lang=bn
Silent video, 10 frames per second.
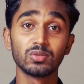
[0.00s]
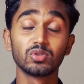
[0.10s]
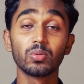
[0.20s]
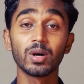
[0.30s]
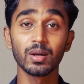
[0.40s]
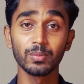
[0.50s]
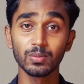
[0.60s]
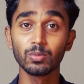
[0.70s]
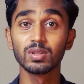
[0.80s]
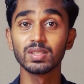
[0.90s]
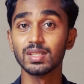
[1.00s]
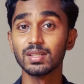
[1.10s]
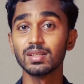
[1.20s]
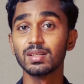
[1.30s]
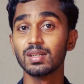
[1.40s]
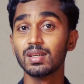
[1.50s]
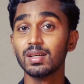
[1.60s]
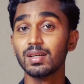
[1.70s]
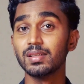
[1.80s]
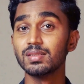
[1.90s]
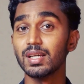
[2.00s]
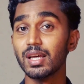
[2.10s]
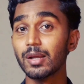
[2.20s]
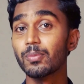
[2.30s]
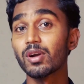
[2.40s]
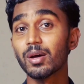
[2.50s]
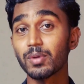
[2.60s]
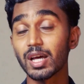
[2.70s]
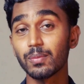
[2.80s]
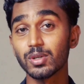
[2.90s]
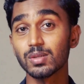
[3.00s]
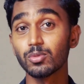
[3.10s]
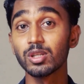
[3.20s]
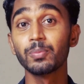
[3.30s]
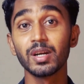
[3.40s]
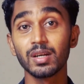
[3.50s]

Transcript: জোভান আহমেদ বলতেছে যে এরপরে আমরা এক মাসের মধ্যে